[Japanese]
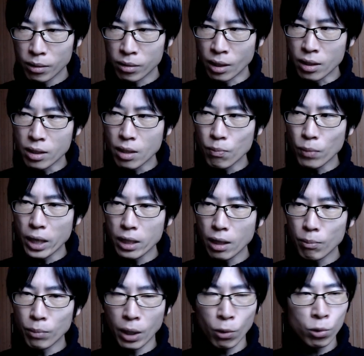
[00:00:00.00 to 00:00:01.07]
全然
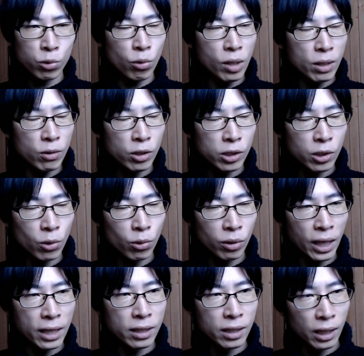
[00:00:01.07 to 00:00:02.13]
マイナンバー恐れる必要
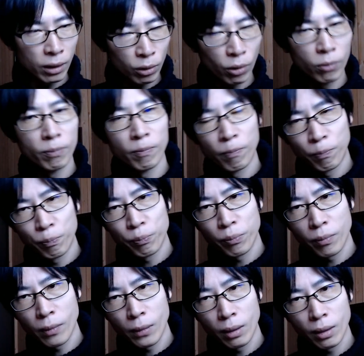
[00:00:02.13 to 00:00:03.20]
ないじゃんと。
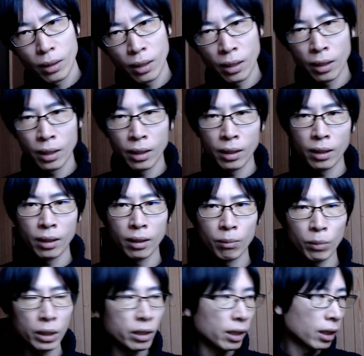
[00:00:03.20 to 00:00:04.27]
えー、
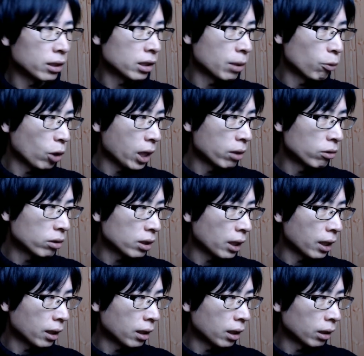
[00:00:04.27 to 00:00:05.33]
まあ、理解してもらえるんじゃ
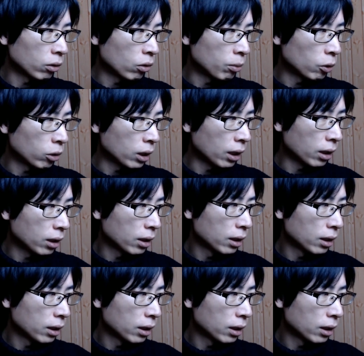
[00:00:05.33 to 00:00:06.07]
ないかなと思って、